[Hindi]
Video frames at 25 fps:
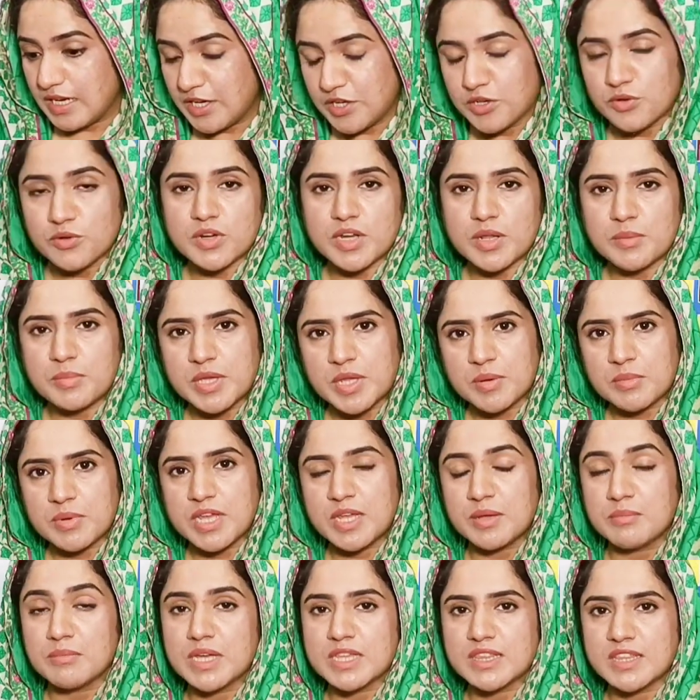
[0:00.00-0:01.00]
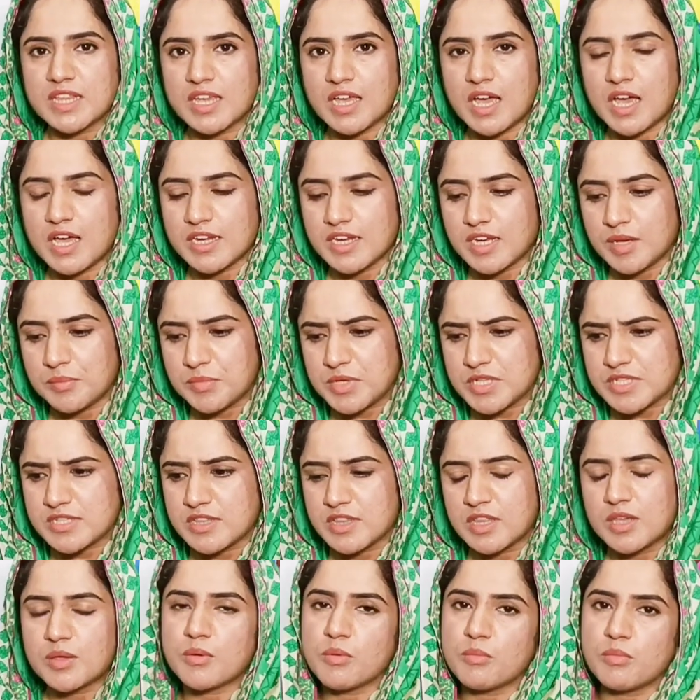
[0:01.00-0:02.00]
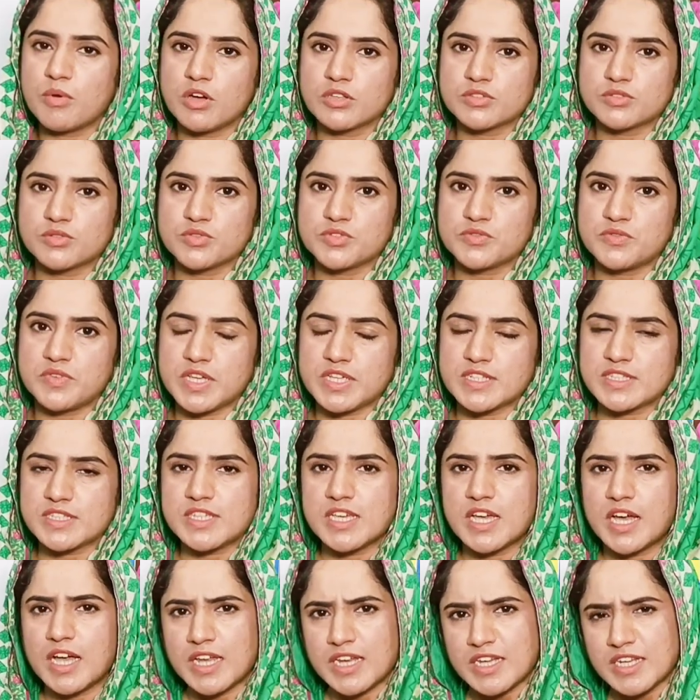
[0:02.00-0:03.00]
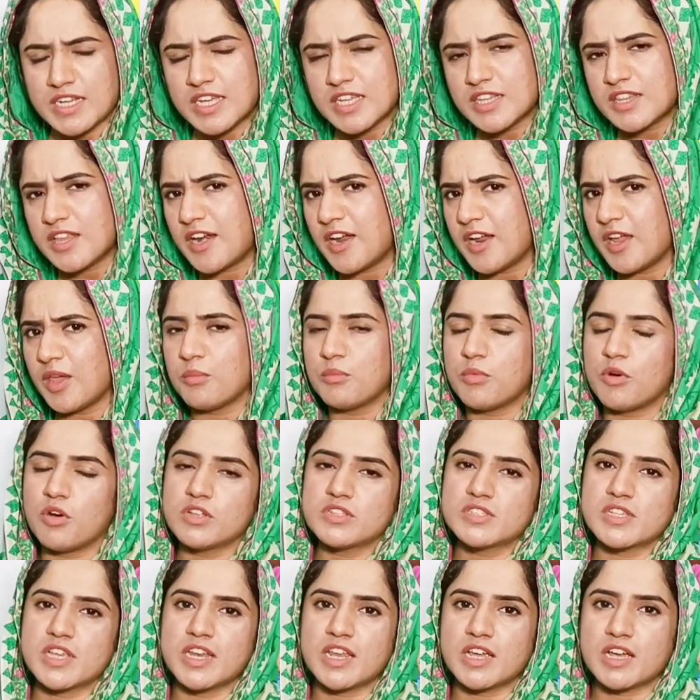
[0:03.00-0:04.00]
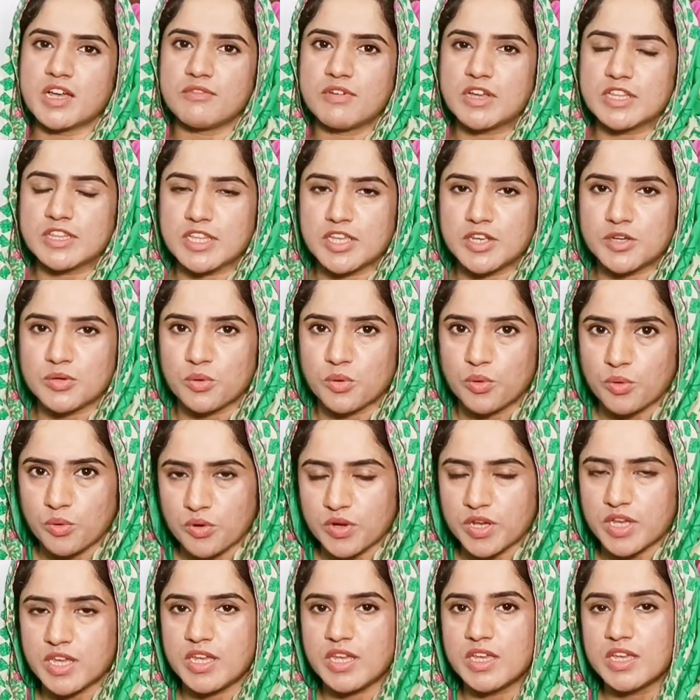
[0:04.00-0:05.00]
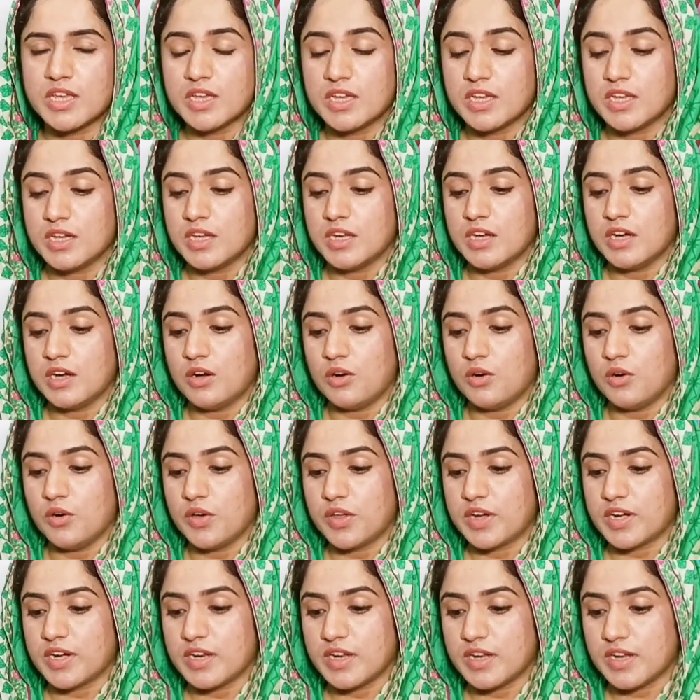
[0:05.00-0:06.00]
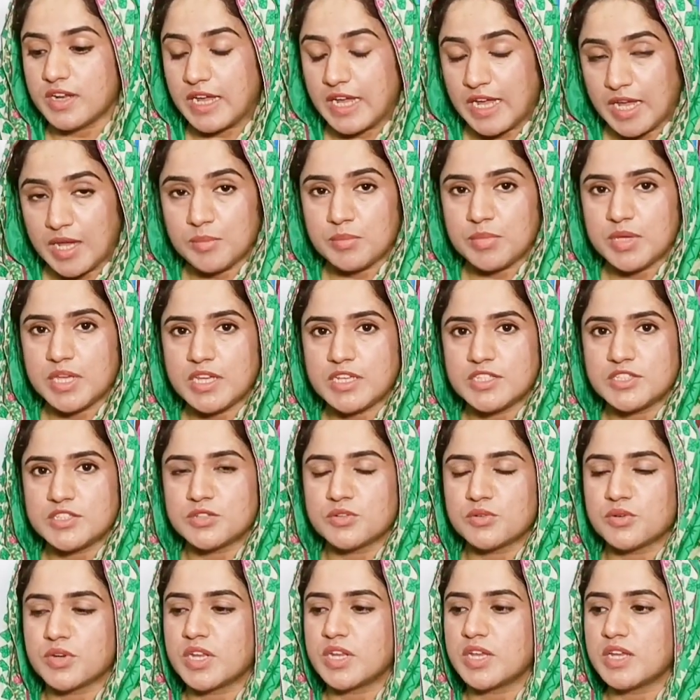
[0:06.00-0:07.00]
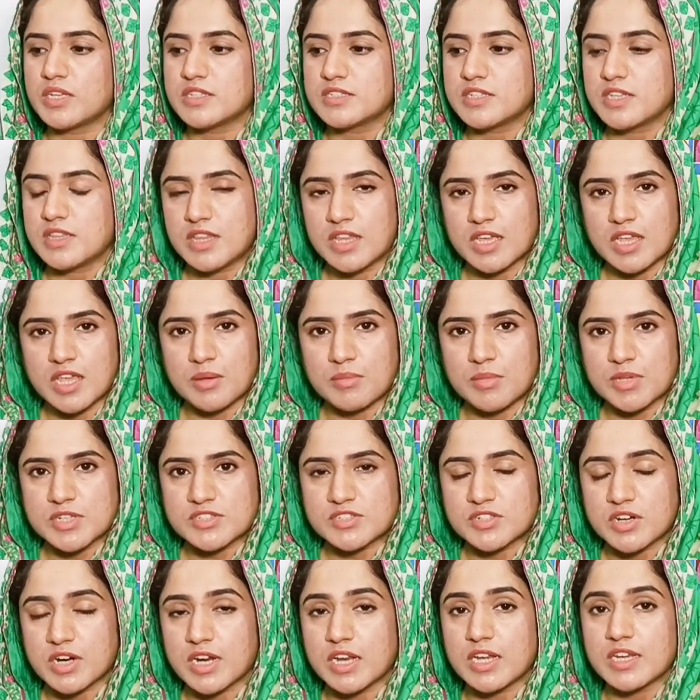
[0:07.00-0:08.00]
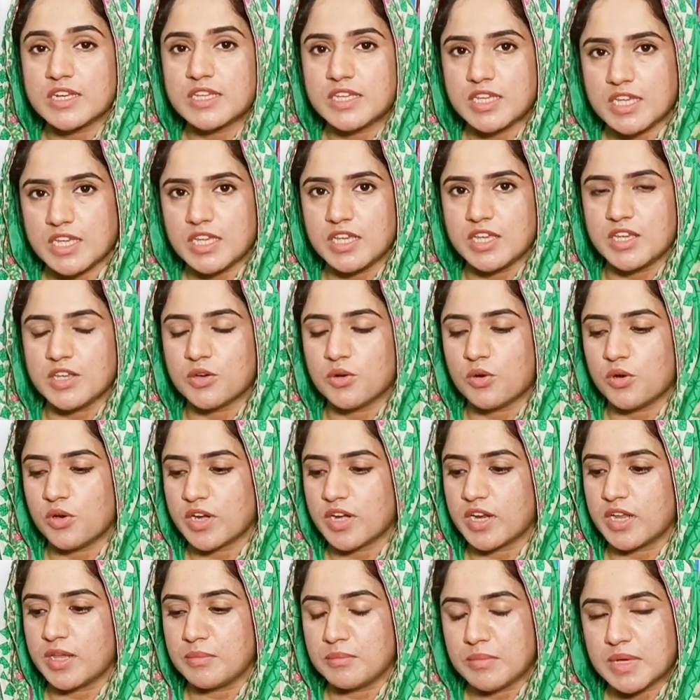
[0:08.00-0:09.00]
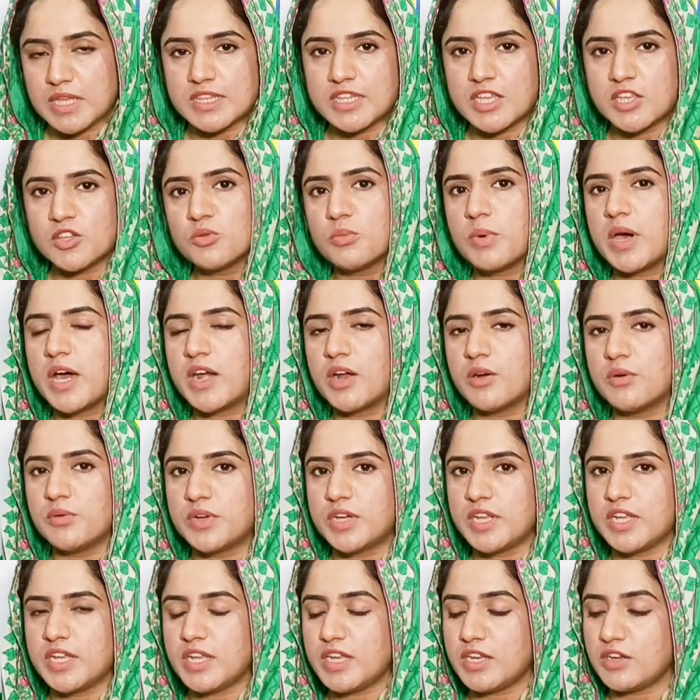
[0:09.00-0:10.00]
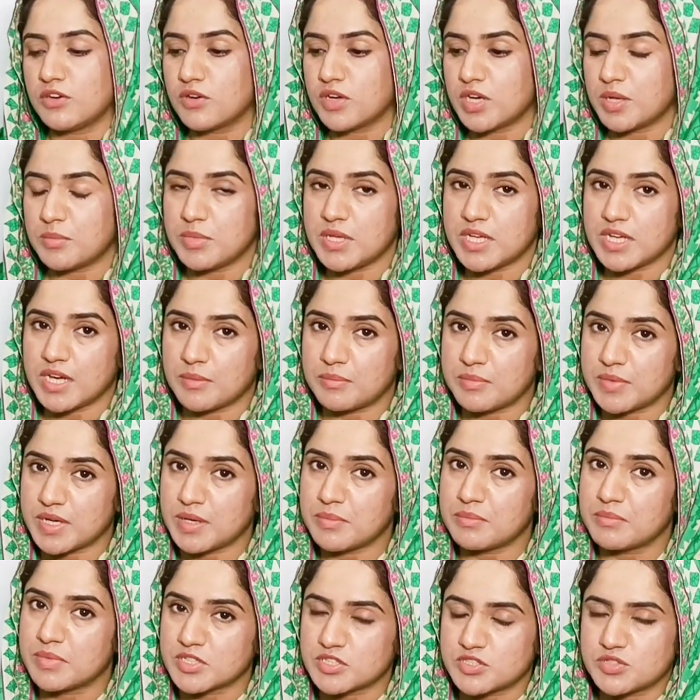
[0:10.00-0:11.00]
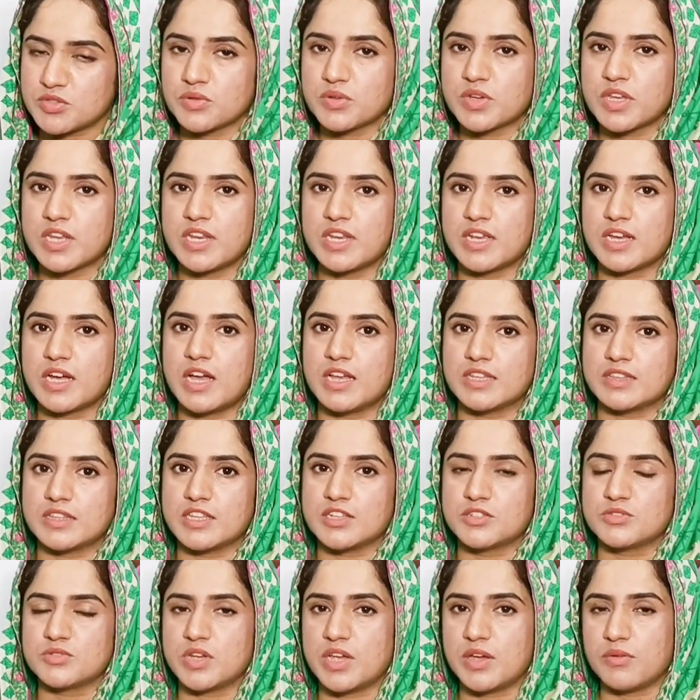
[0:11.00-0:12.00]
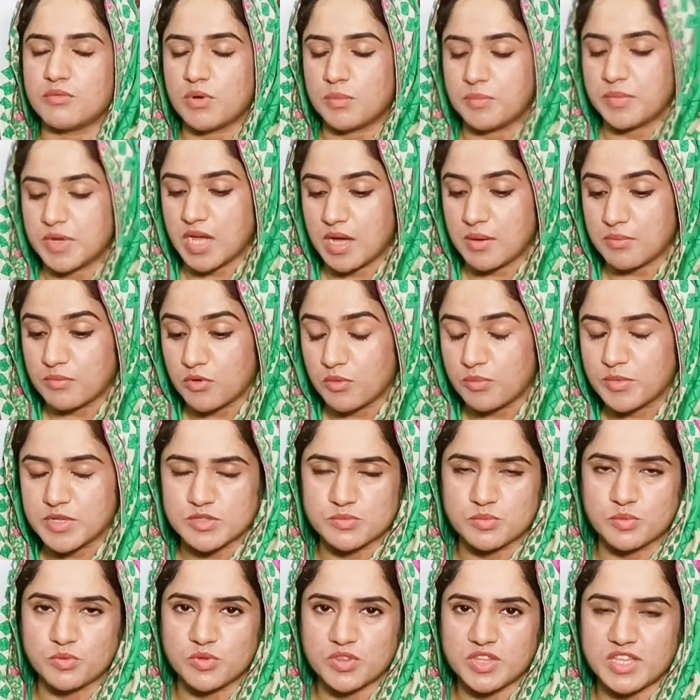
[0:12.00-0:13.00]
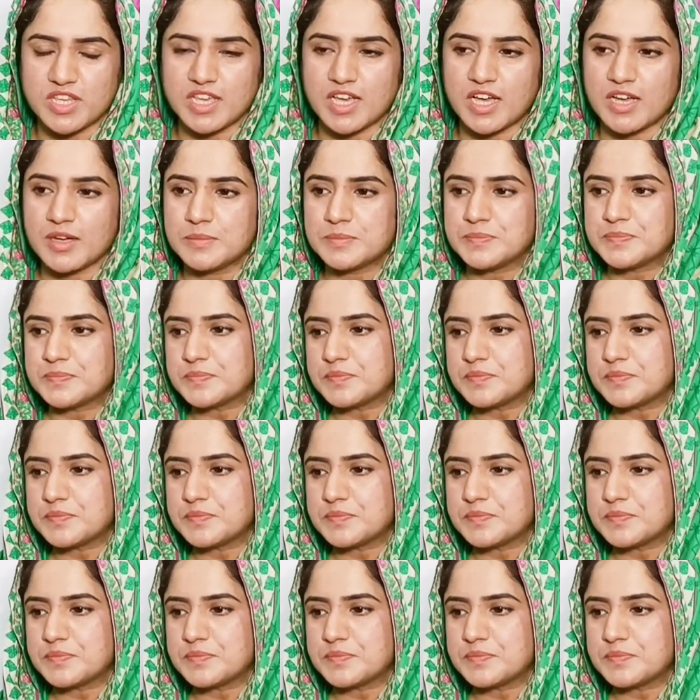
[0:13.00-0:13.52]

इन्होंने फिर भी हिम्मत नहीं हारी अपनी ज़िंदगी में बहुत कुछ फ़ेस किया इनकी तरह की बहुत सारी ख़वातीन होंगी और हैं भी जिन्होंने ज़िंदगी में स्ट्रगल की और हिम्मत की दोबारा उठी इन्होंने भी अपने बच्चों की खातिर जो है वो अपने आप को मजबूत किया